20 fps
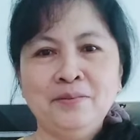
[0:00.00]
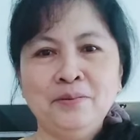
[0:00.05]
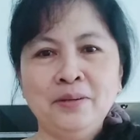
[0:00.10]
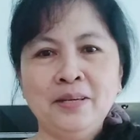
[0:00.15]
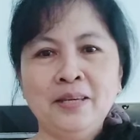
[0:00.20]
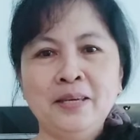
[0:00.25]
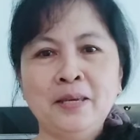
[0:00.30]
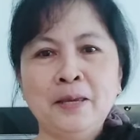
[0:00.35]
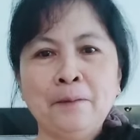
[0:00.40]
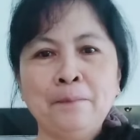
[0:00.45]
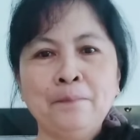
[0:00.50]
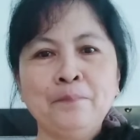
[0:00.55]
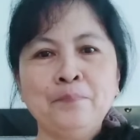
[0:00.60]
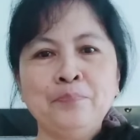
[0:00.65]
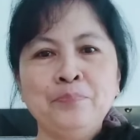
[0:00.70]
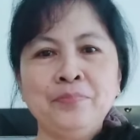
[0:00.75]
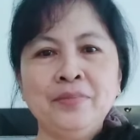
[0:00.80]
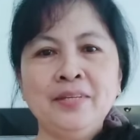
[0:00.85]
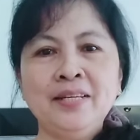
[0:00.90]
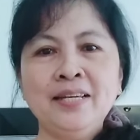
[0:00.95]
Okay.
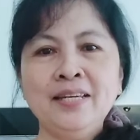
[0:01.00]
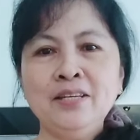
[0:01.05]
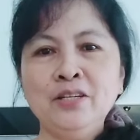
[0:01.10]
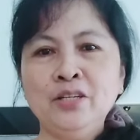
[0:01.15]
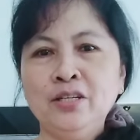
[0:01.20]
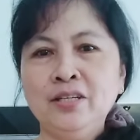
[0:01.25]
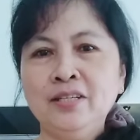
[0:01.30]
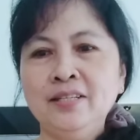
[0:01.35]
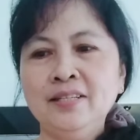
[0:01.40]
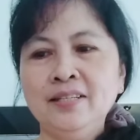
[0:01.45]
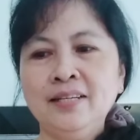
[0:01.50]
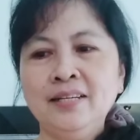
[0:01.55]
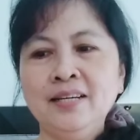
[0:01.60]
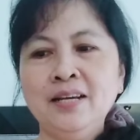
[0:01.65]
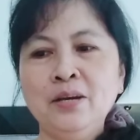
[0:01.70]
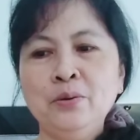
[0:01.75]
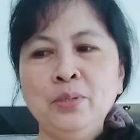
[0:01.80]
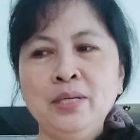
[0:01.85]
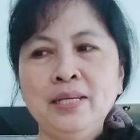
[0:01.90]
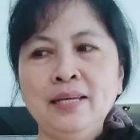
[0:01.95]
Ngayon, ang
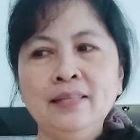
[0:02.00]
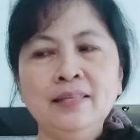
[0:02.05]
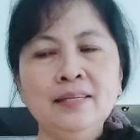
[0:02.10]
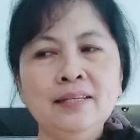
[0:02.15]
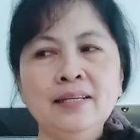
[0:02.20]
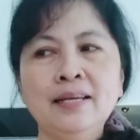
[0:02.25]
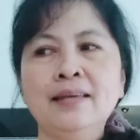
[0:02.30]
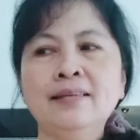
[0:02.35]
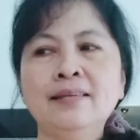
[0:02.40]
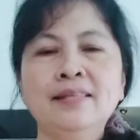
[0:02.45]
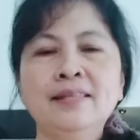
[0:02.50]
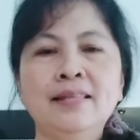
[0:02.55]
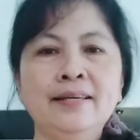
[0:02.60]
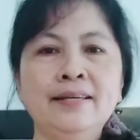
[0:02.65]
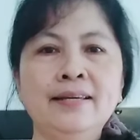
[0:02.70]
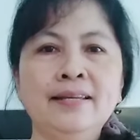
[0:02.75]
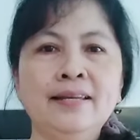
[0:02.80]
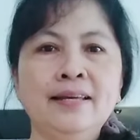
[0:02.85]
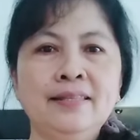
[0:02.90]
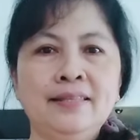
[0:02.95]
gawin natin guys,
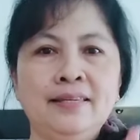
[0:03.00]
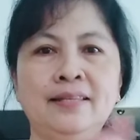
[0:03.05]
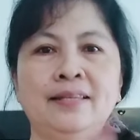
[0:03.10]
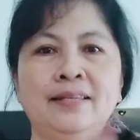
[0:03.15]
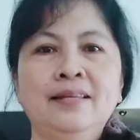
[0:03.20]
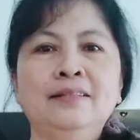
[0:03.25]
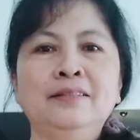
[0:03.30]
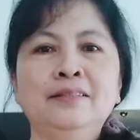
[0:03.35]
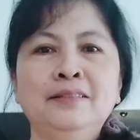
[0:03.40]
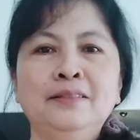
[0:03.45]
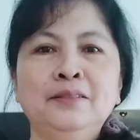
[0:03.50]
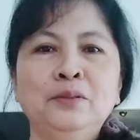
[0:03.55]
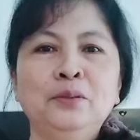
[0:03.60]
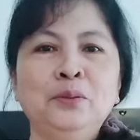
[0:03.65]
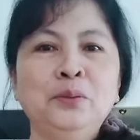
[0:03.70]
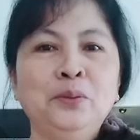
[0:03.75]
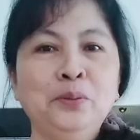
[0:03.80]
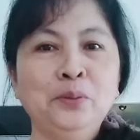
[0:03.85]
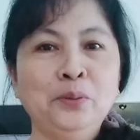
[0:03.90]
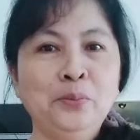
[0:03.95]
lagyan natin ng
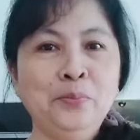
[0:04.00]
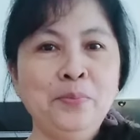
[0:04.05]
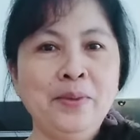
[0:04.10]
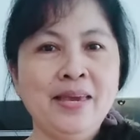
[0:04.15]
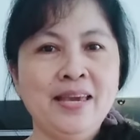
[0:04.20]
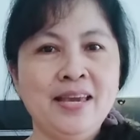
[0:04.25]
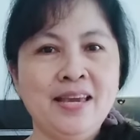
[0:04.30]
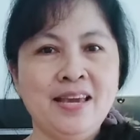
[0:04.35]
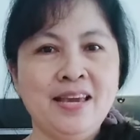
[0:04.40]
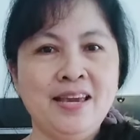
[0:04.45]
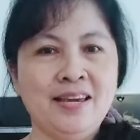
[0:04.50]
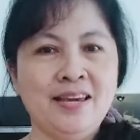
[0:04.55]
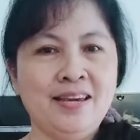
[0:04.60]
tubig.